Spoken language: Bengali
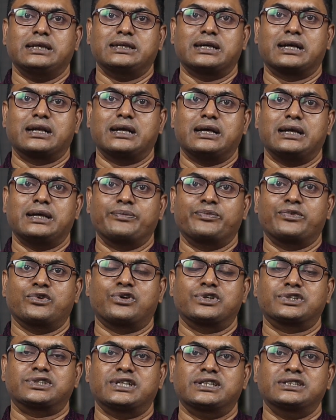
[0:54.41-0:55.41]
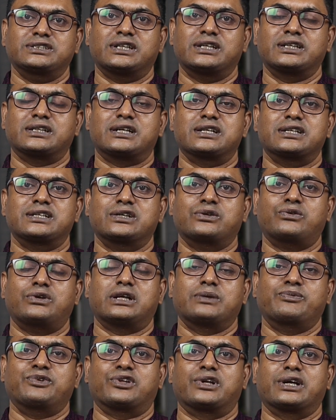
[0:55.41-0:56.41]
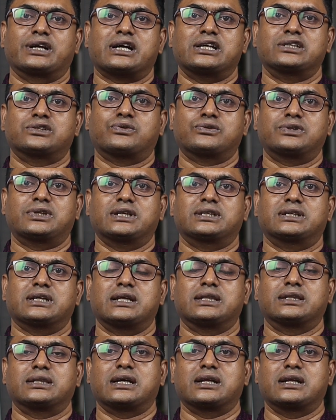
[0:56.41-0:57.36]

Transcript: যারা নন সেনজেন কান্ট্রিগুলোর ভিতরে কাজ করতে চান